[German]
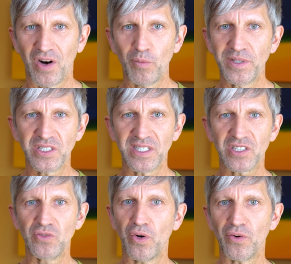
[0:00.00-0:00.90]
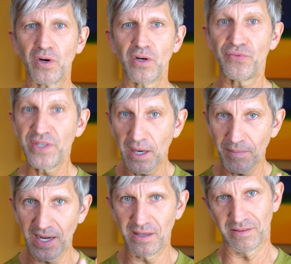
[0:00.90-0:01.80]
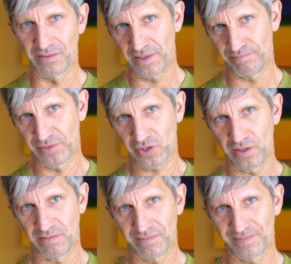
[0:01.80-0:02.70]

warum es jetzt nur noch viermal wippen soll?